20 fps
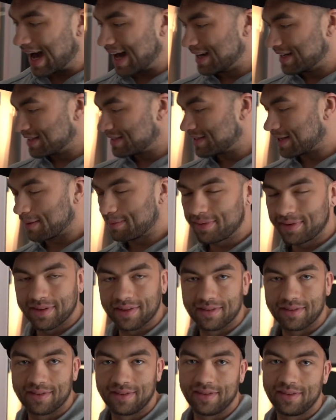Alle Subs
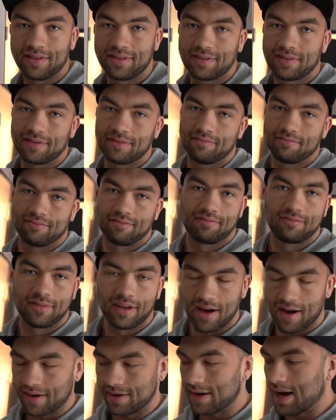sind
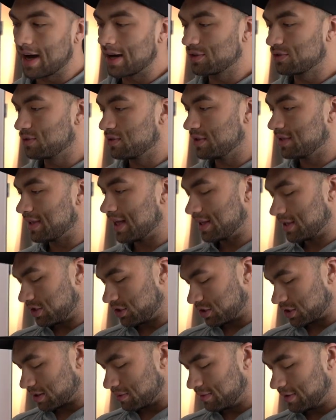ja, nahezu
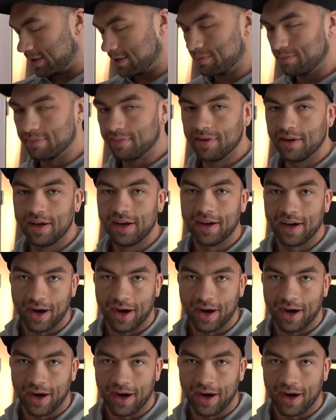identisch geblieben.